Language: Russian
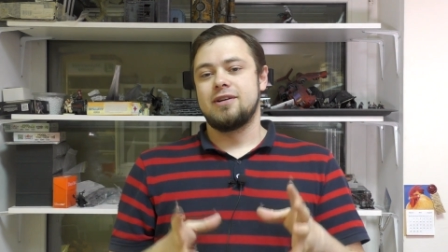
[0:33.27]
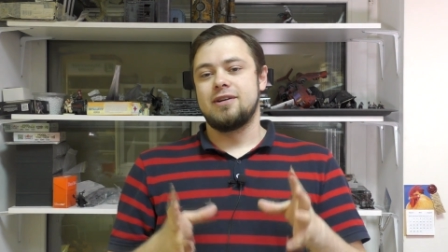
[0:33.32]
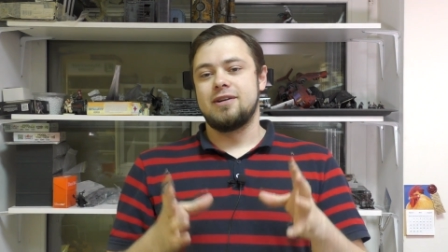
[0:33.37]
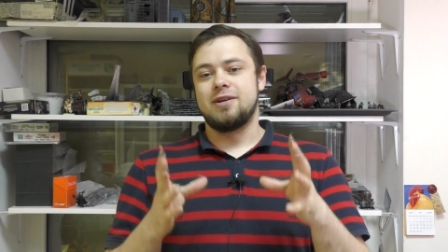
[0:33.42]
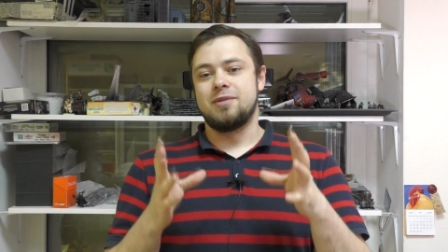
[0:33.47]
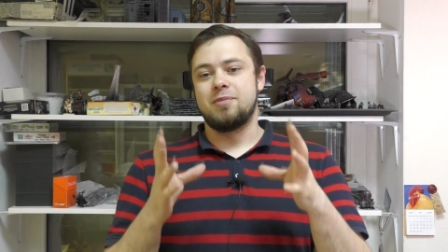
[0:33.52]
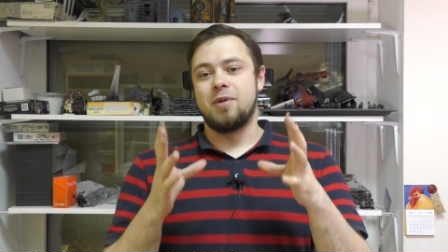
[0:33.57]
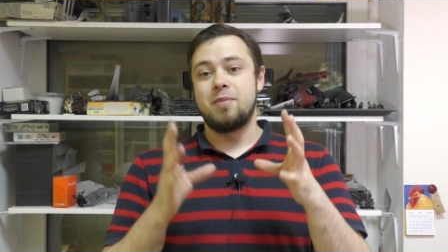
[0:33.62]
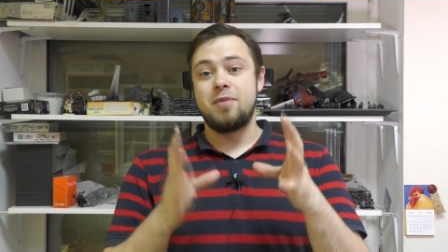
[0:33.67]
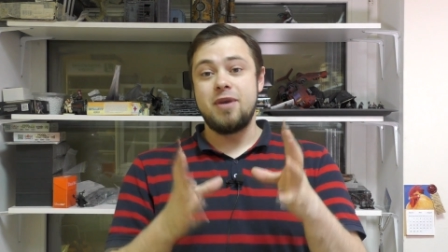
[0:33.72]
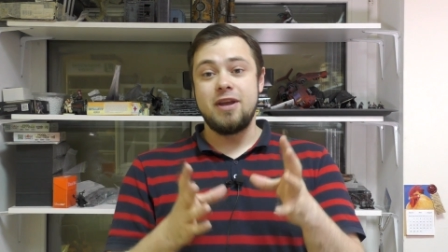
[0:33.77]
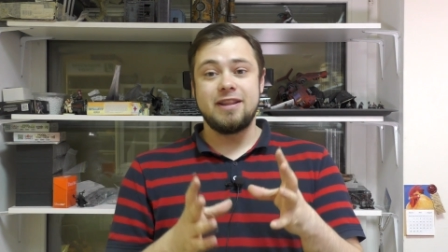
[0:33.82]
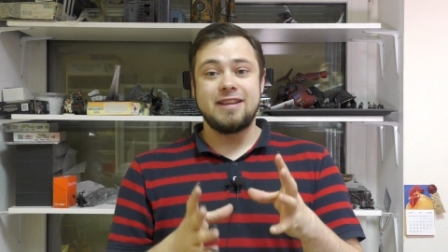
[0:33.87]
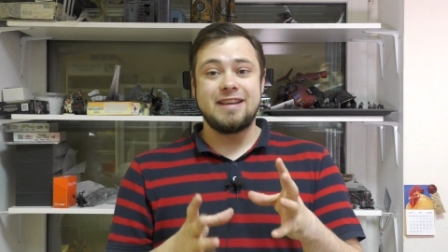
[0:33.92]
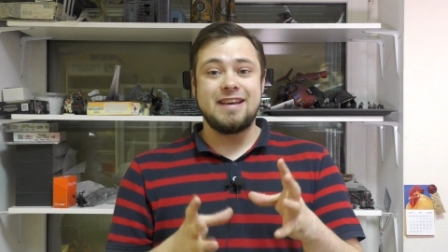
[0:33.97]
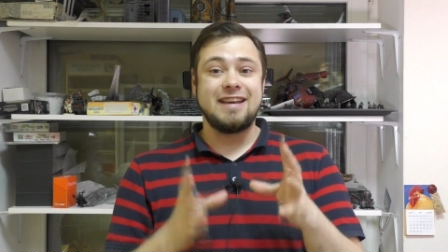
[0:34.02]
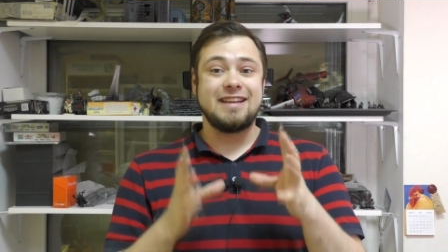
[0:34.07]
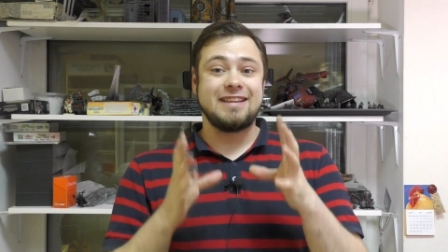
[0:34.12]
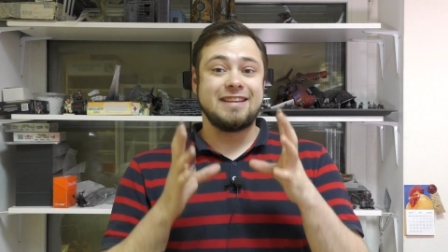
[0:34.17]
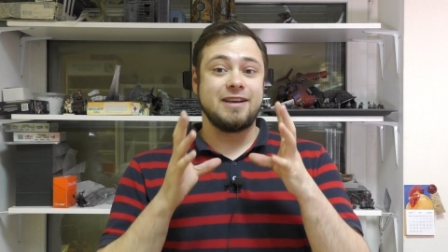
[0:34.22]
э,
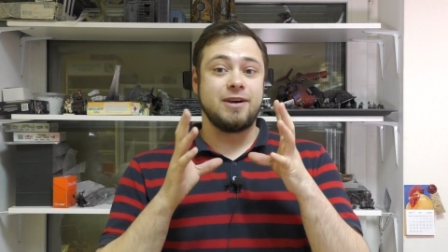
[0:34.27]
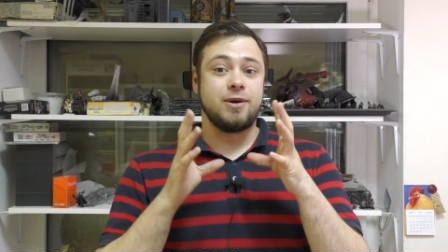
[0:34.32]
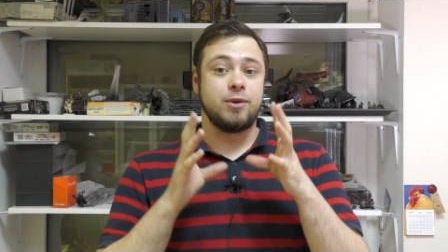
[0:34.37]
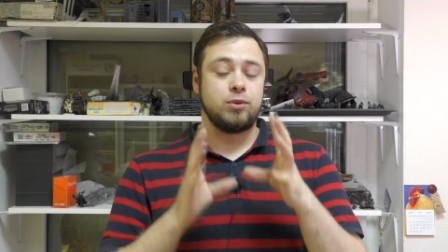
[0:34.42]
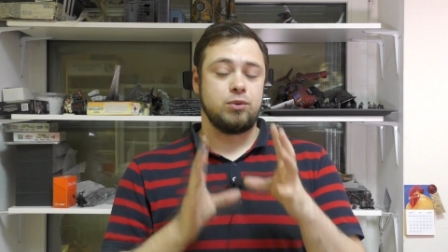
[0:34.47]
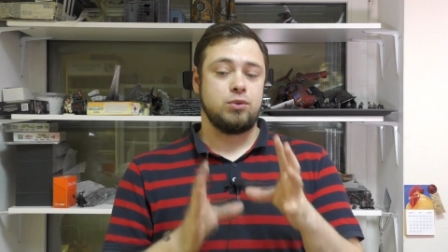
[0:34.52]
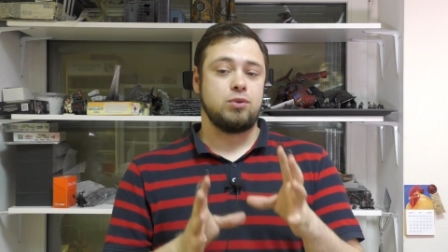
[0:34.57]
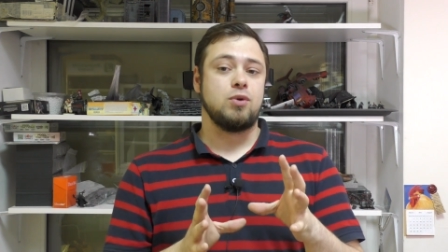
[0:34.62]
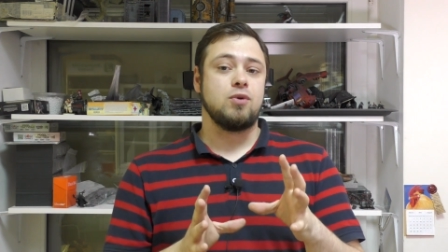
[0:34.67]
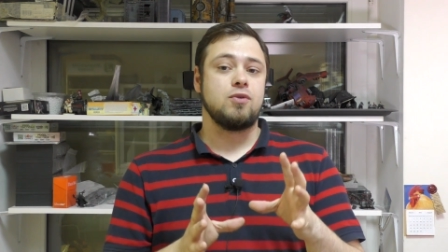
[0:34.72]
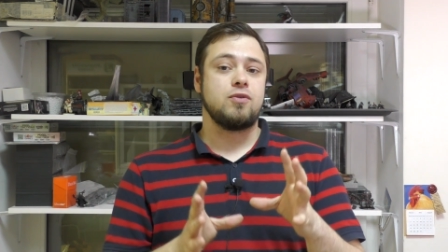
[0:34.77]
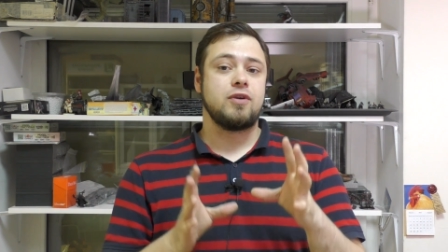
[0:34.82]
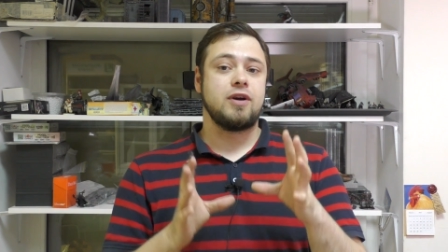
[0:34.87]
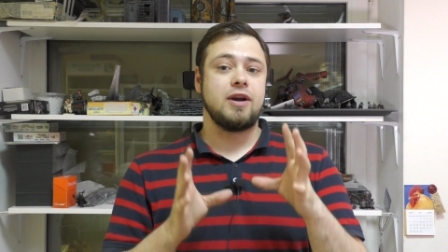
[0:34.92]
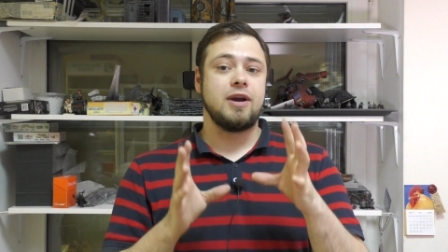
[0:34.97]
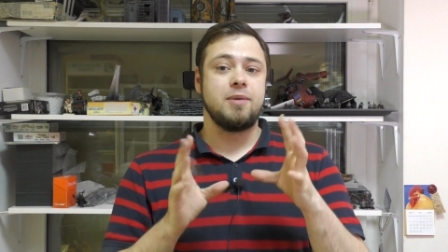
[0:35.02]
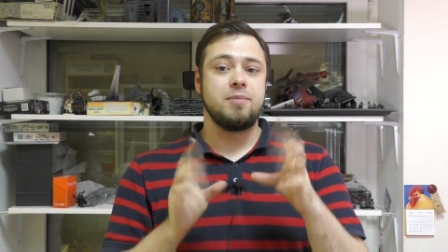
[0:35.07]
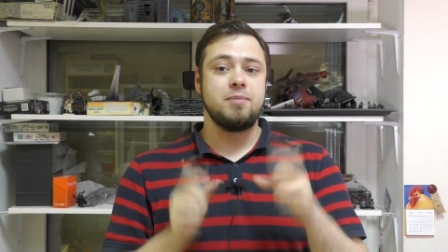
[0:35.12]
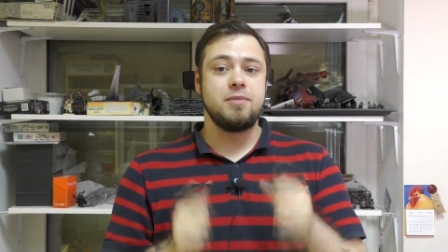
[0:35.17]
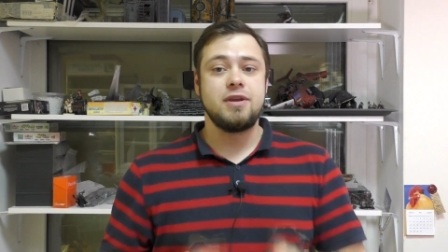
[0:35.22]
момент — это
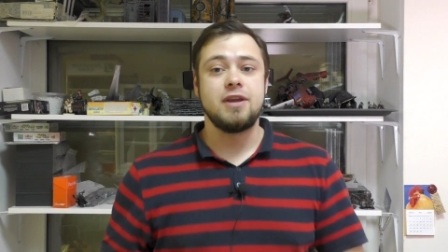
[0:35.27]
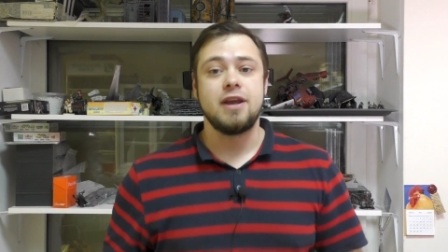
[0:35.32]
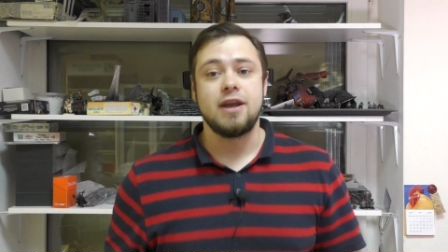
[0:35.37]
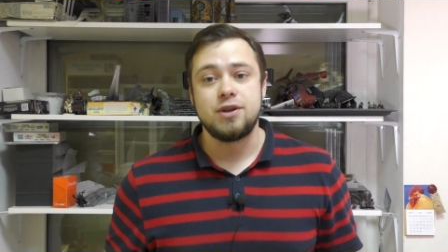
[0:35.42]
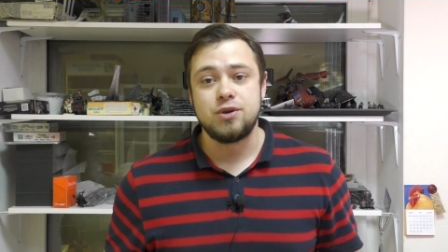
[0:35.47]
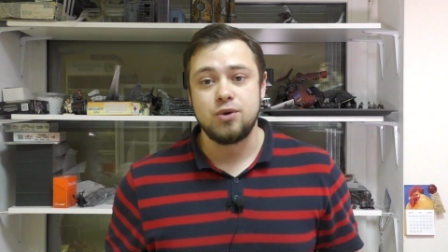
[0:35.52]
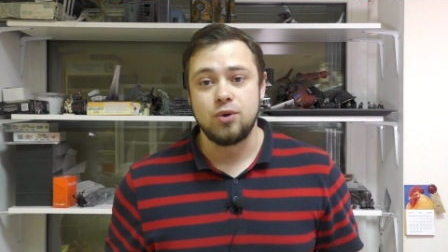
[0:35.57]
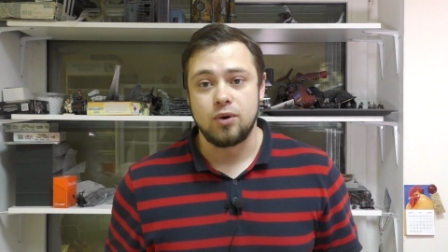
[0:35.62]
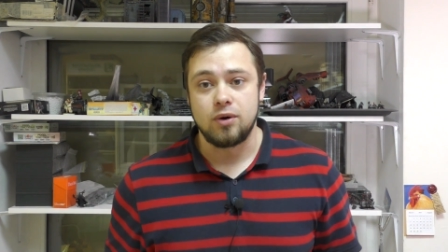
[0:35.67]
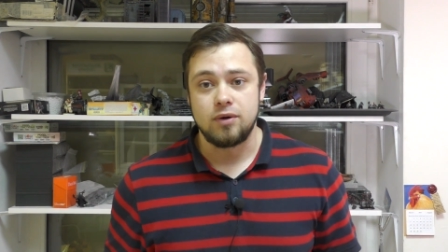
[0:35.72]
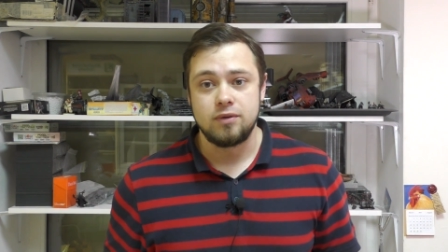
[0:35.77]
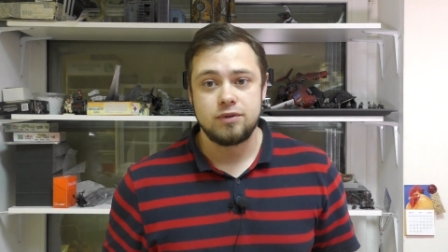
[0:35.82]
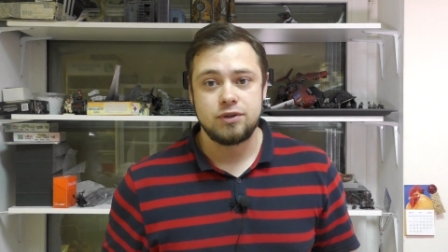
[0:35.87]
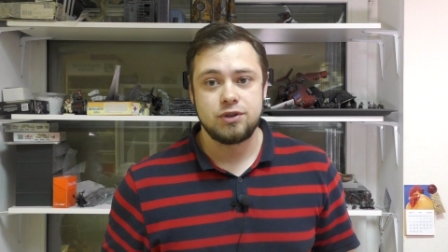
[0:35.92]
грунтовка миниатюр.